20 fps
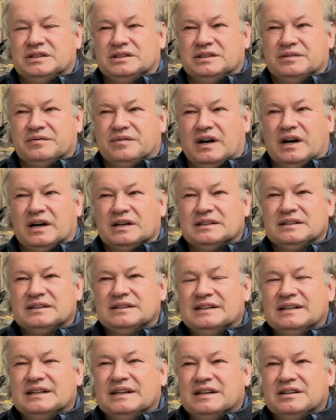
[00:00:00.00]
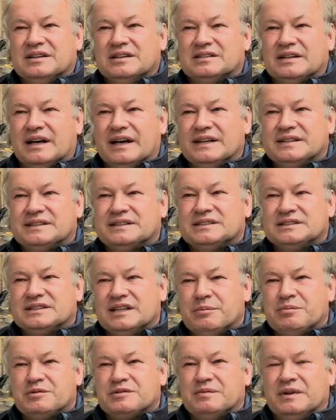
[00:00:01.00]
in Frage. Das heißt,
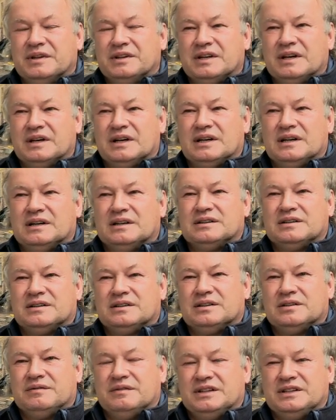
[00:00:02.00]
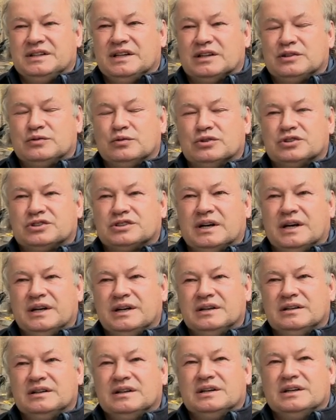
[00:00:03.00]
selbst wenn, der, wenn die
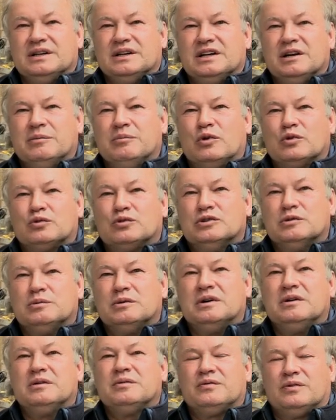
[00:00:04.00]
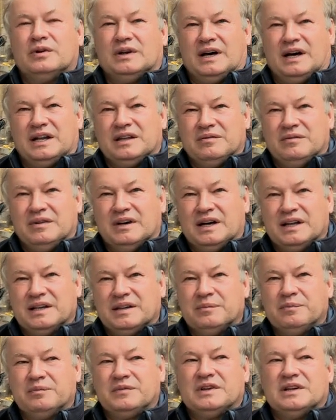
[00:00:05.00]
Natursteine im Oktober verladen
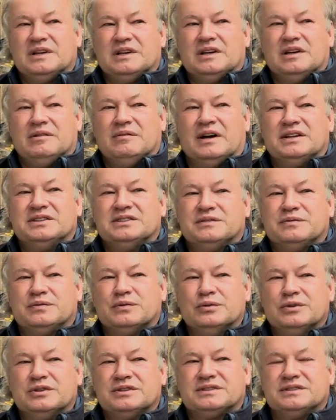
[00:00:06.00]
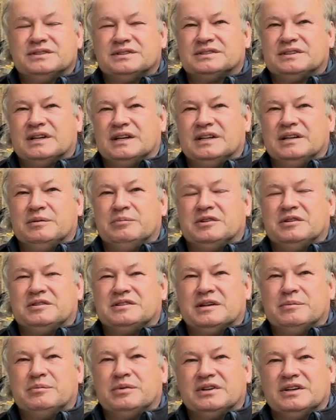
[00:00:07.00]
werden, werden sie frühestens dann im
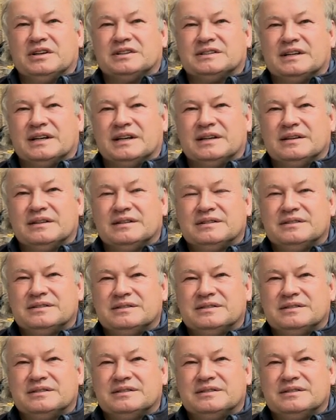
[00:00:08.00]
Dezember hier sein.